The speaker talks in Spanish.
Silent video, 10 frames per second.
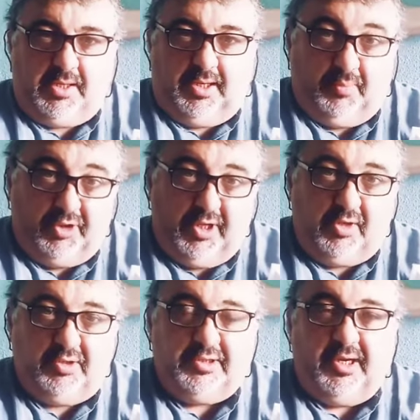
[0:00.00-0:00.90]
que podéis
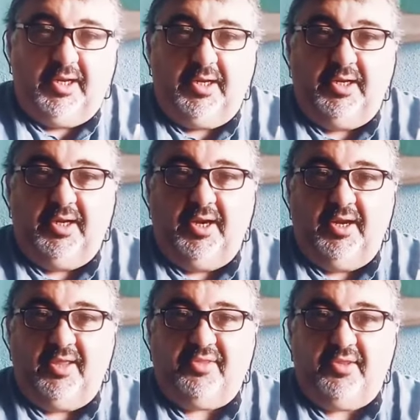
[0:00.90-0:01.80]
encontrar en el
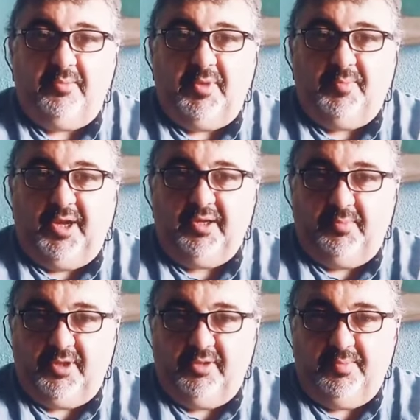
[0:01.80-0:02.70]
enlace de mi
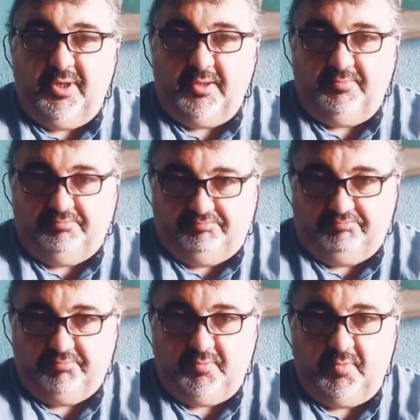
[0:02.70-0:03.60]
página principal.
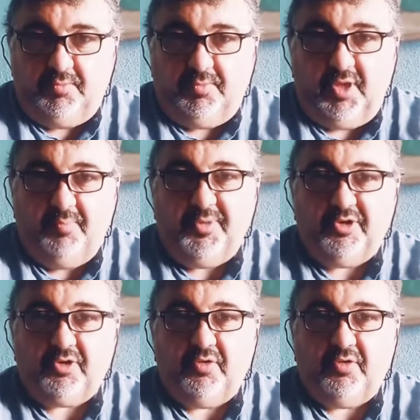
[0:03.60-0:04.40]
Espero